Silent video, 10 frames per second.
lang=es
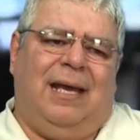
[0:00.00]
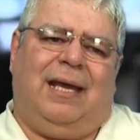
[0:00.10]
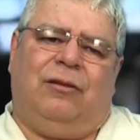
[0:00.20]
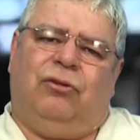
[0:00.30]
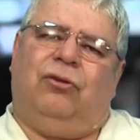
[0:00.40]

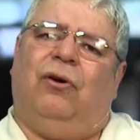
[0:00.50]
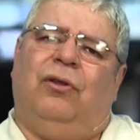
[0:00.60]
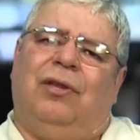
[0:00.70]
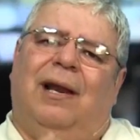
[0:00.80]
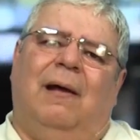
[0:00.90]
que
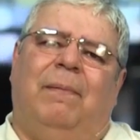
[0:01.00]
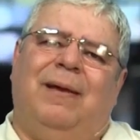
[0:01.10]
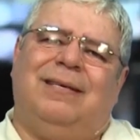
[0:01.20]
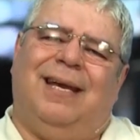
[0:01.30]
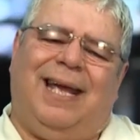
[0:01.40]
todas las
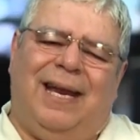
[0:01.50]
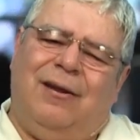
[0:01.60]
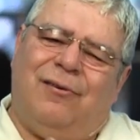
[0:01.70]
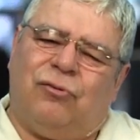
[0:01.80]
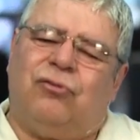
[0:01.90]
veces que
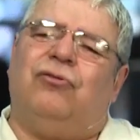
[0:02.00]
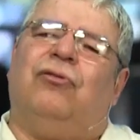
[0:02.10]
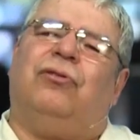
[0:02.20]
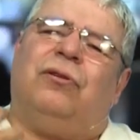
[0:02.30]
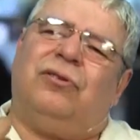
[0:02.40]
en
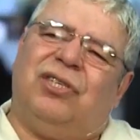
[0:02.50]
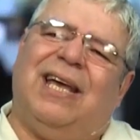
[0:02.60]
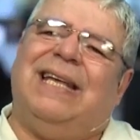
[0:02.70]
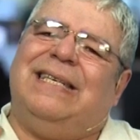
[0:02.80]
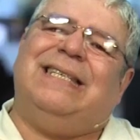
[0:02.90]
nosotros
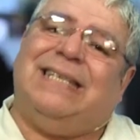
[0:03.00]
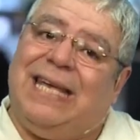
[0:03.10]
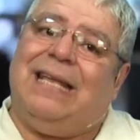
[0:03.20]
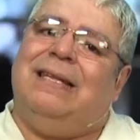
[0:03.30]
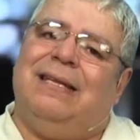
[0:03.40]
se
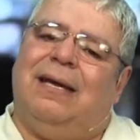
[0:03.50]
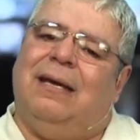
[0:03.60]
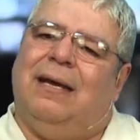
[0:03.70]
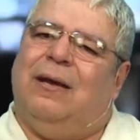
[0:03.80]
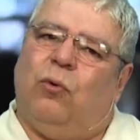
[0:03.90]
enciende